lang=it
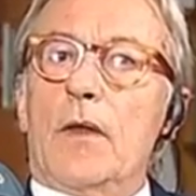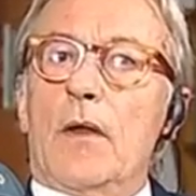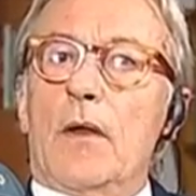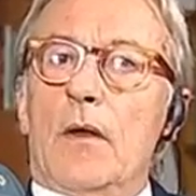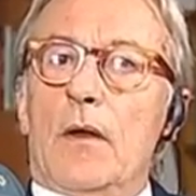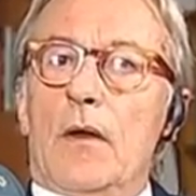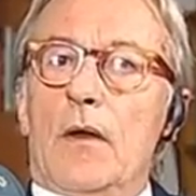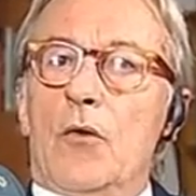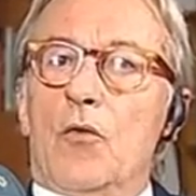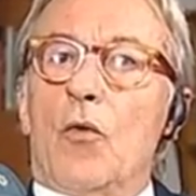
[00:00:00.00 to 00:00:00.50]

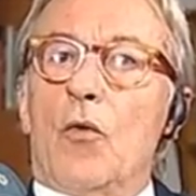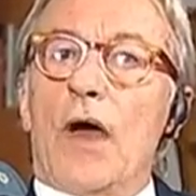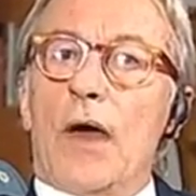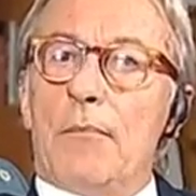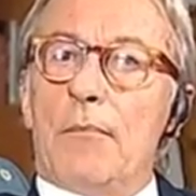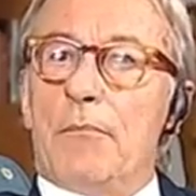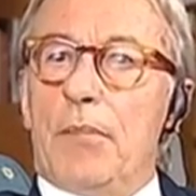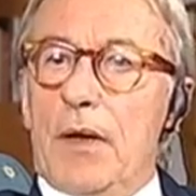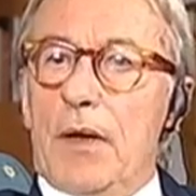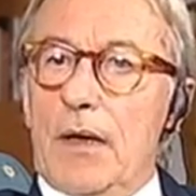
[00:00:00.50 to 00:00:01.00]
eh, il
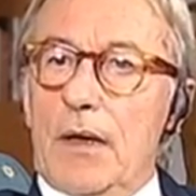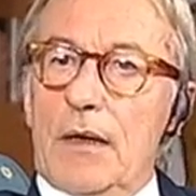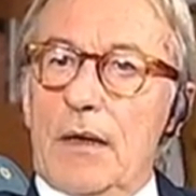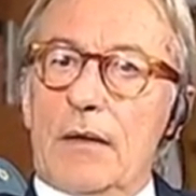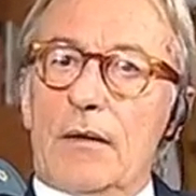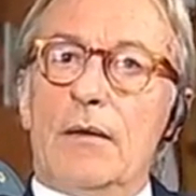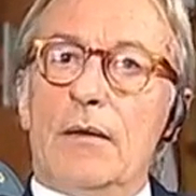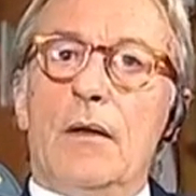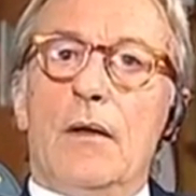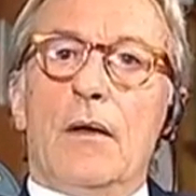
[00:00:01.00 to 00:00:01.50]
web
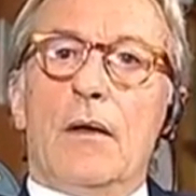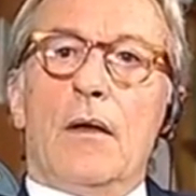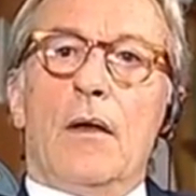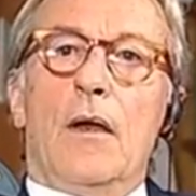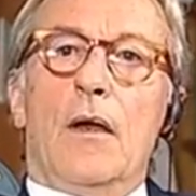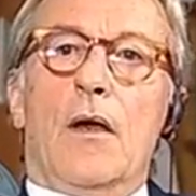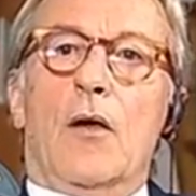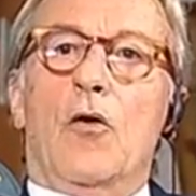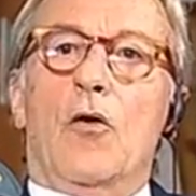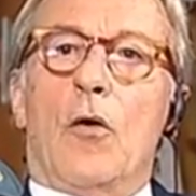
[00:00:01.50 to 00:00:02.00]

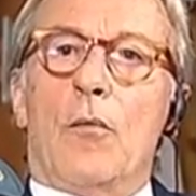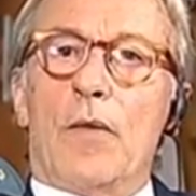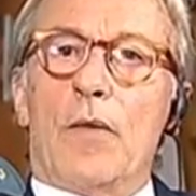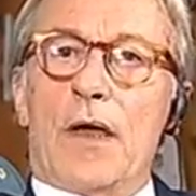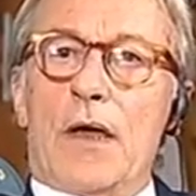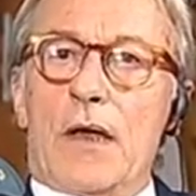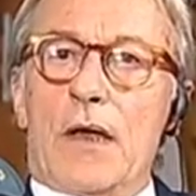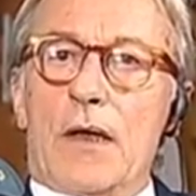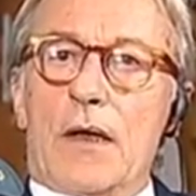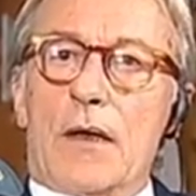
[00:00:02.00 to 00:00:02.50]
eh,
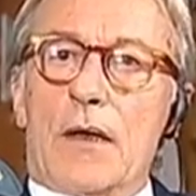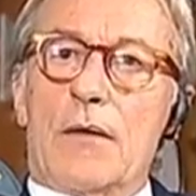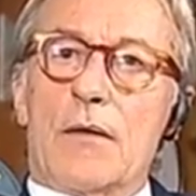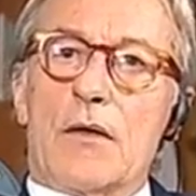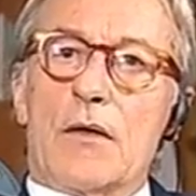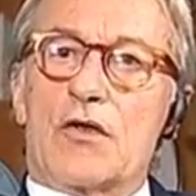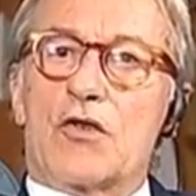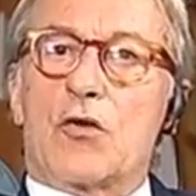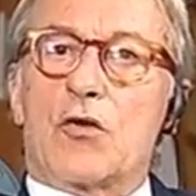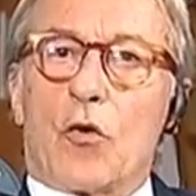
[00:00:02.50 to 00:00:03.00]
come
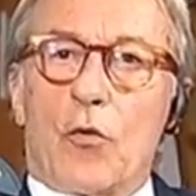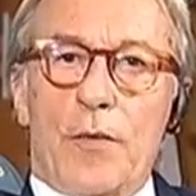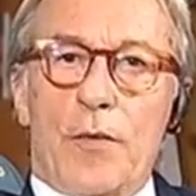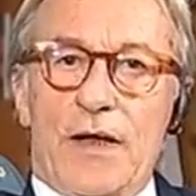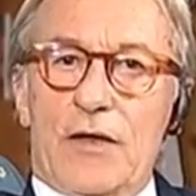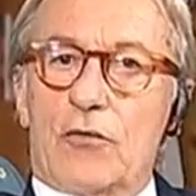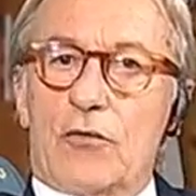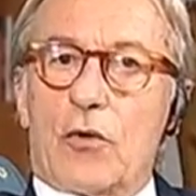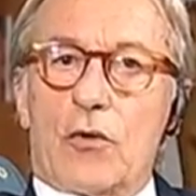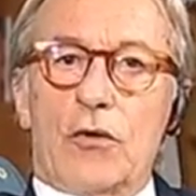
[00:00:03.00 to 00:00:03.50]
eh,
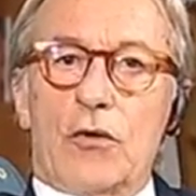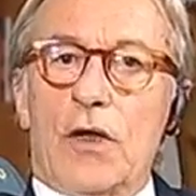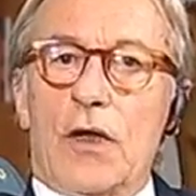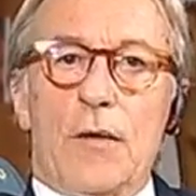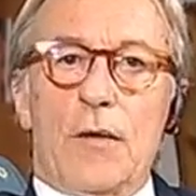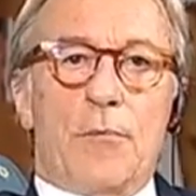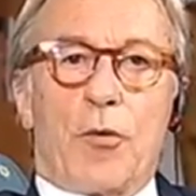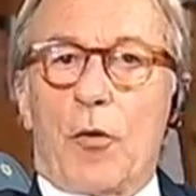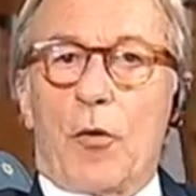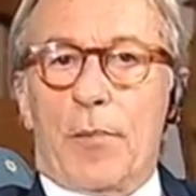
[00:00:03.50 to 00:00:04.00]
strumento
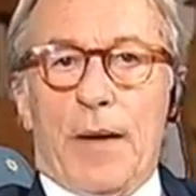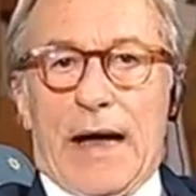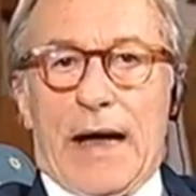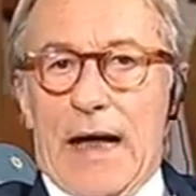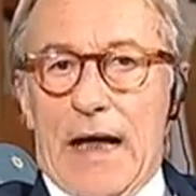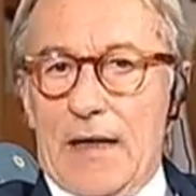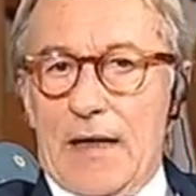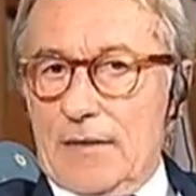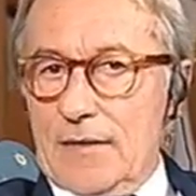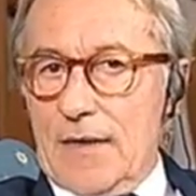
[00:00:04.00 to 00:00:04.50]
di
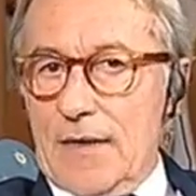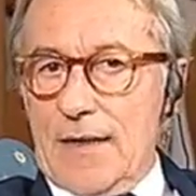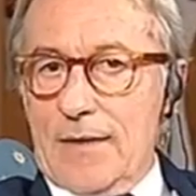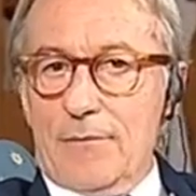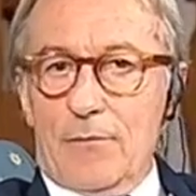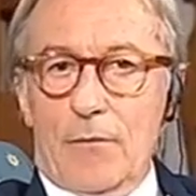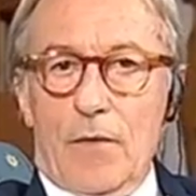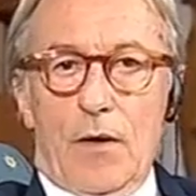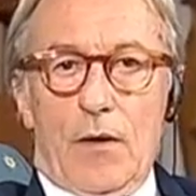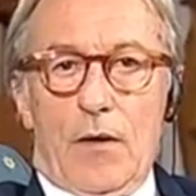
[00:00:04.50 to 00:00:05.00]
propaganda.
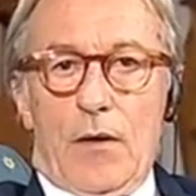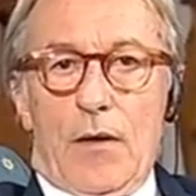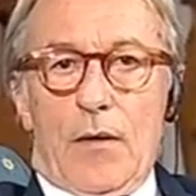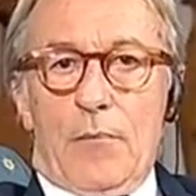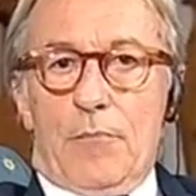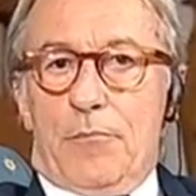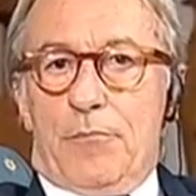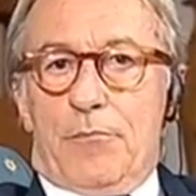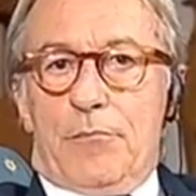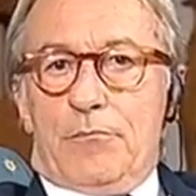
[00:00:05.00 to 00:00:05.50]

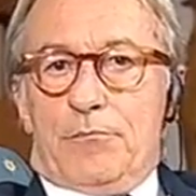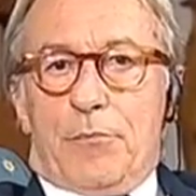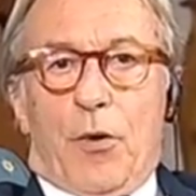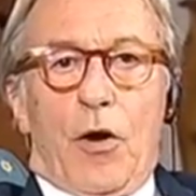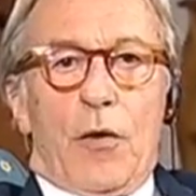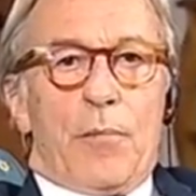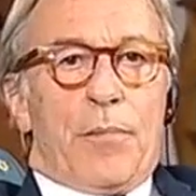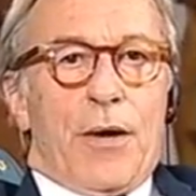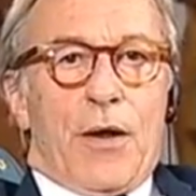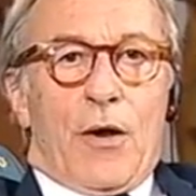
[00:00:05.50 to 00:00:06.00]

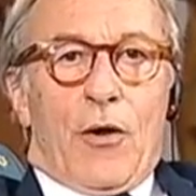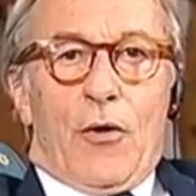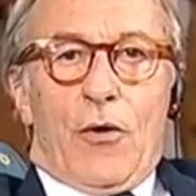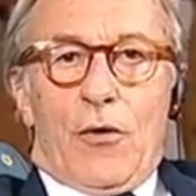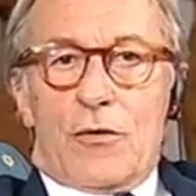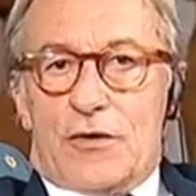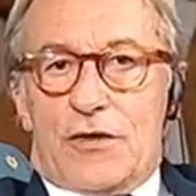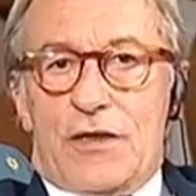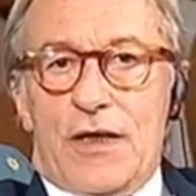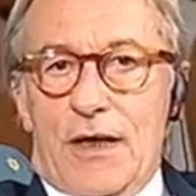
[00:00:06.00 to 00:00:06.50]
Poi
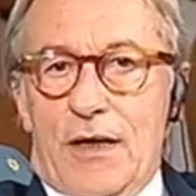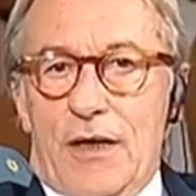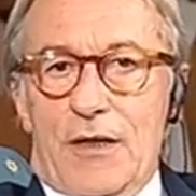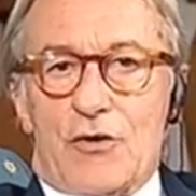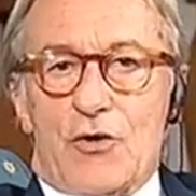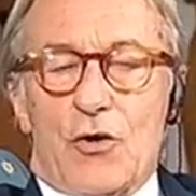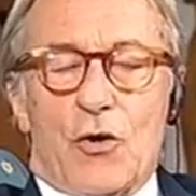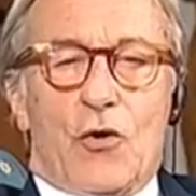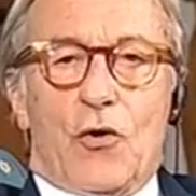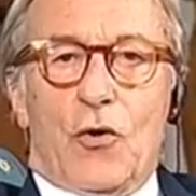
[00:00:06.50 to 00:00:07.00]
però si è
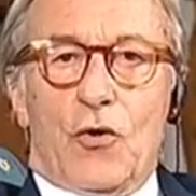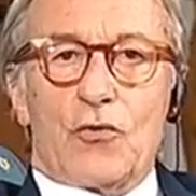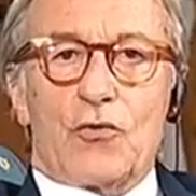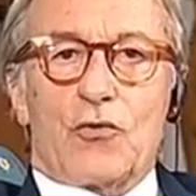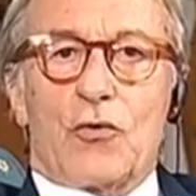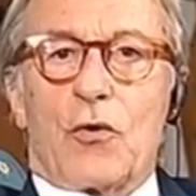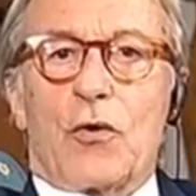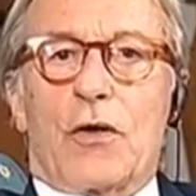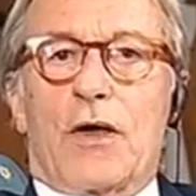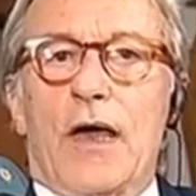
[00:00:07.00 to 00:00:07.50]
reso
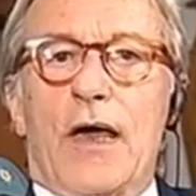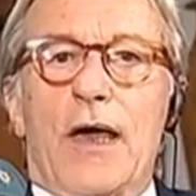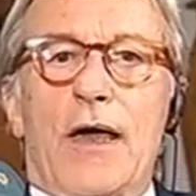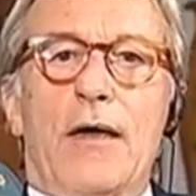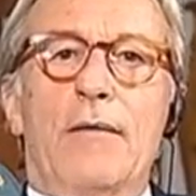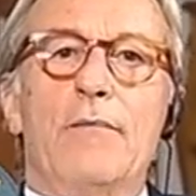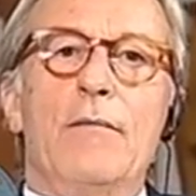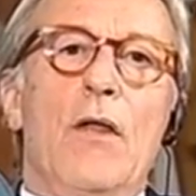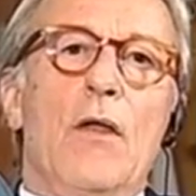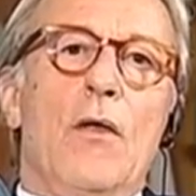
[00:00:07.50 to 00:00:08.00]
conto
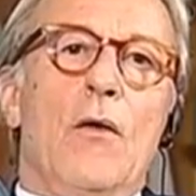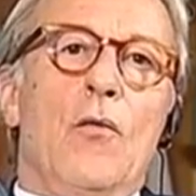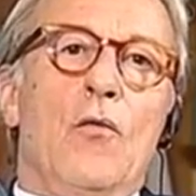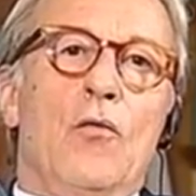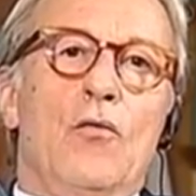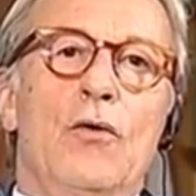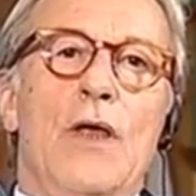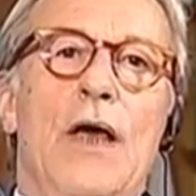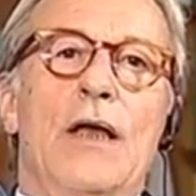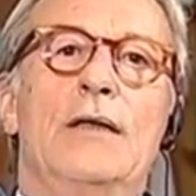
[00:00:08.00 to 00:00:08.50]
che
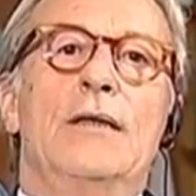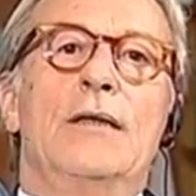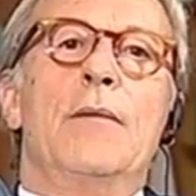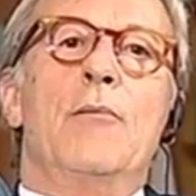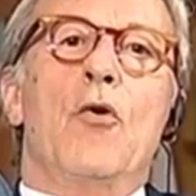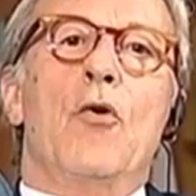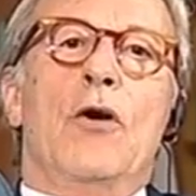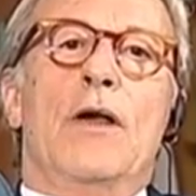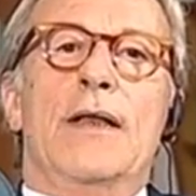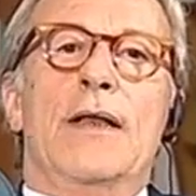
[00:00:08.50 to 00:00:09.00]
una
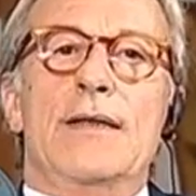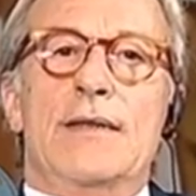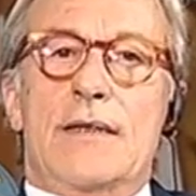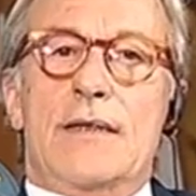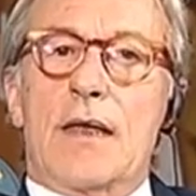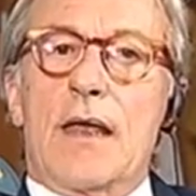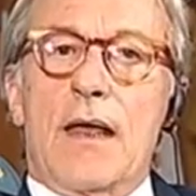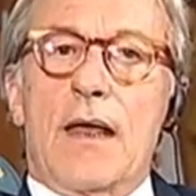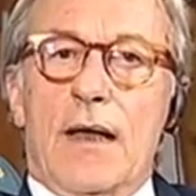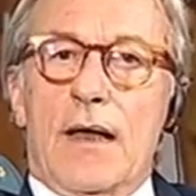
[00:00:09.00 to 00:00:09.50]

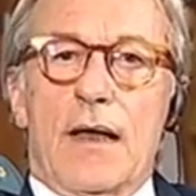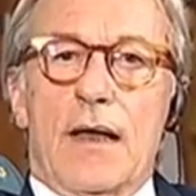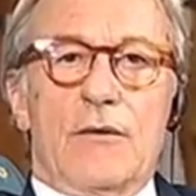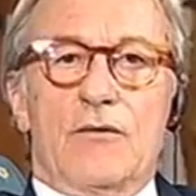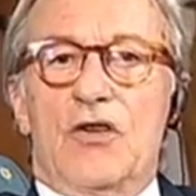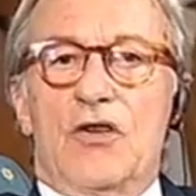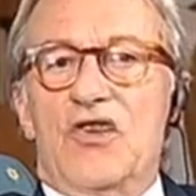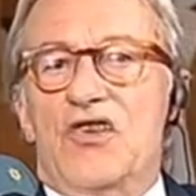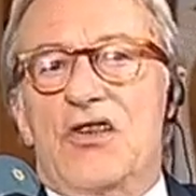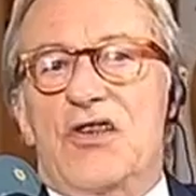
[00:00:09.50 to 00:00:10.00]
democrazia
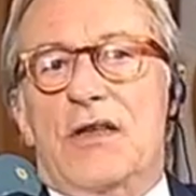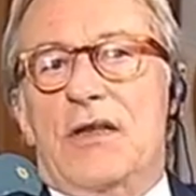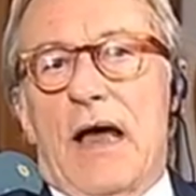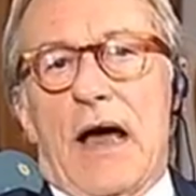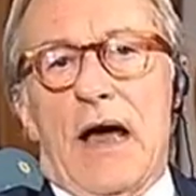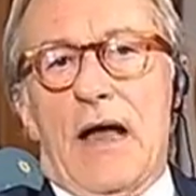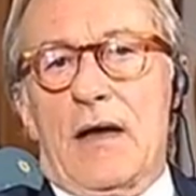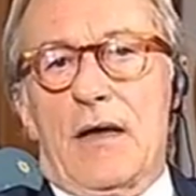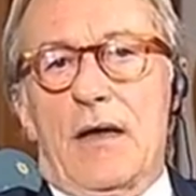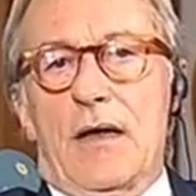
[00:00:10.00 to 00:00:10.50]

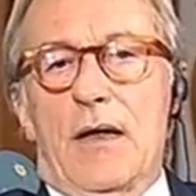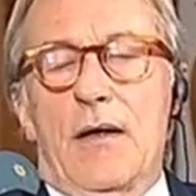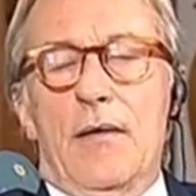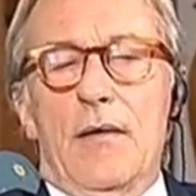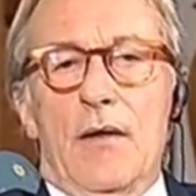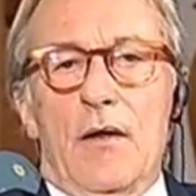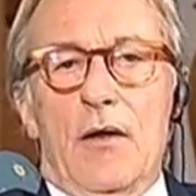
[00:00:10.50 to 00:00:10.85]
digitale eh,